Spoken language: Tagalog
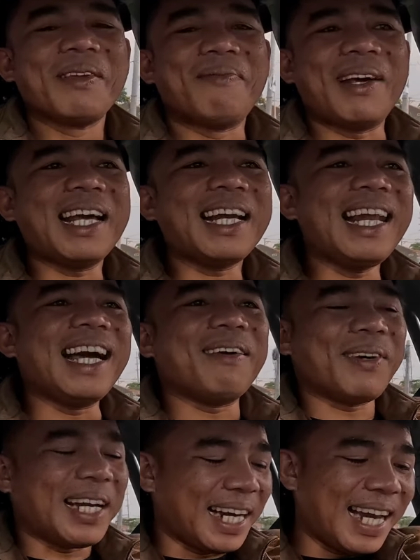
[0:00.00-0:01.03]
palag lang,
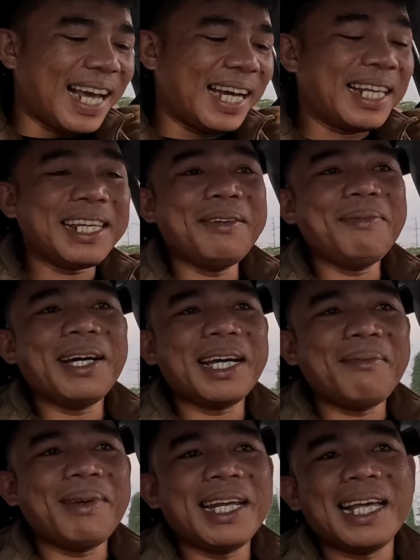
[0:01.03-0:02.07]
palag lang. At yung mga
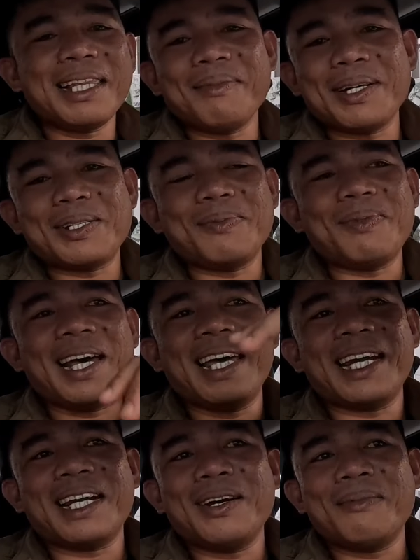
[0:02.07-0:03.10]
kaibigan natin, mga
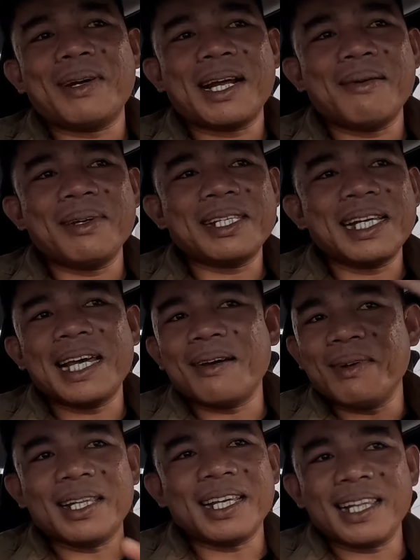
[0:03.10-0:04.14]
supplier, no, maraming salamat.